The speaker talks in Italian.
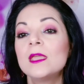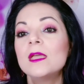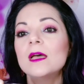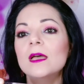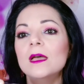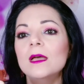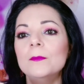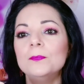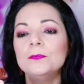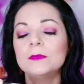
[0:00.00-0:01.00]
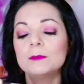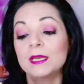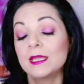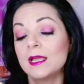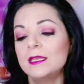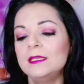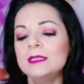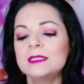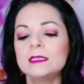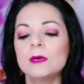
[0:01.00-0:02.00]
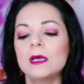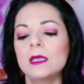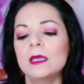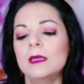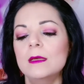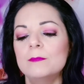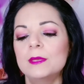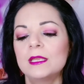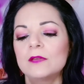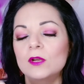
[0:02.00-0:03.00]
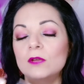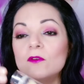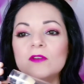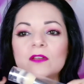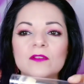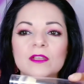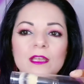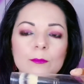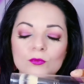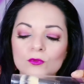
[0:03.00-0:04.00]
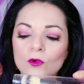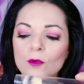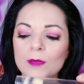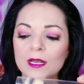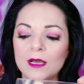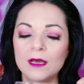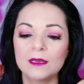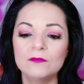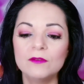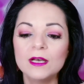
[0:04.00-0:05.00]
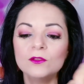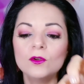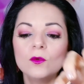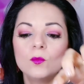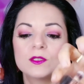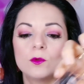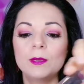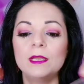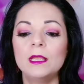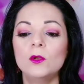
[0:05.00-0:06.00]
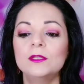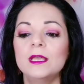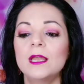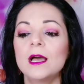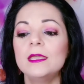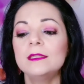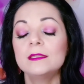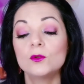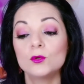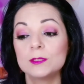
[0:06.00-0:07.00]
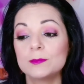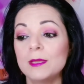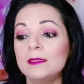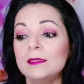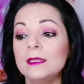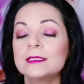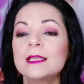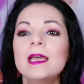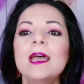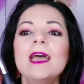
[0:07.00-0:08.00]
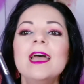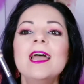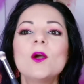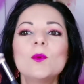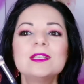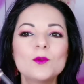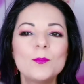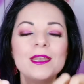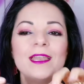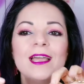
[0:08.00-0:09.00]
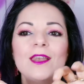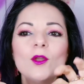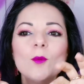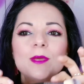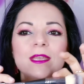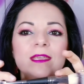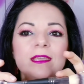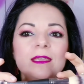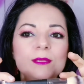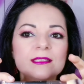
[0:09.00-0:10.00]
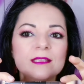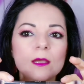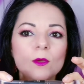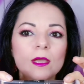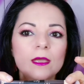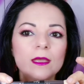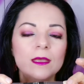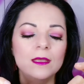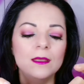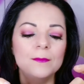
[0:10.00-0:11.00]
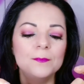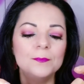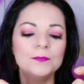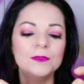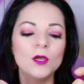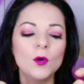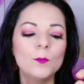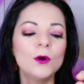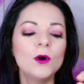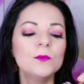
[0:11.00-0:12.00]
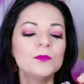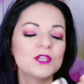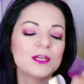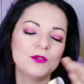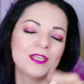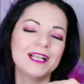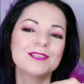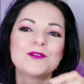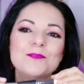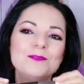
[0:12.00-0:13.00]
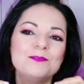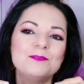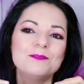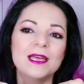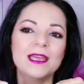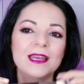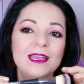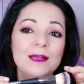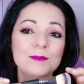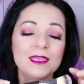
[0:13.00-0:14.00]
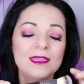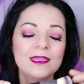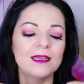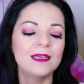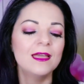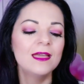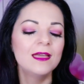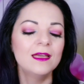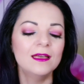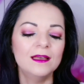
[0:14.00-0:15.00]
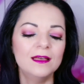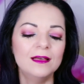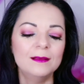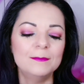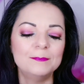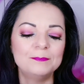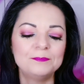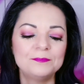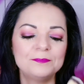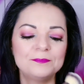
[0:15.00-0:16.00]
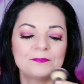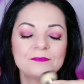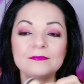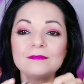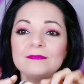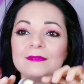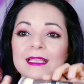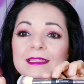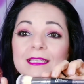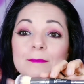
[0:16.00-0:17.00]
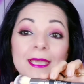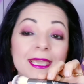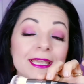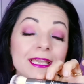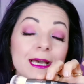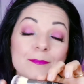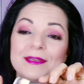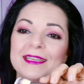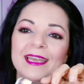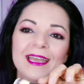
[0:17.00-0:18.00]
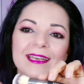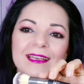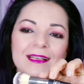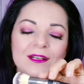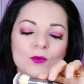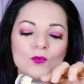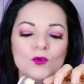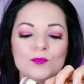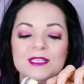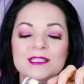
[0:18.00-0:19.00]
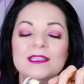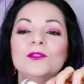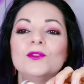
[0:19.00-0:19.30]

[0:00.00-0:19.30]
ehm, perché è carinissima e perché volevo farvi vedere appunto come era arrivato questo pennello della It Cosmetics. Questo pennello, per chi mi segue ehm, da un po', cioè più che altro per le amiche ehm, di make-up eh, con cui mi sento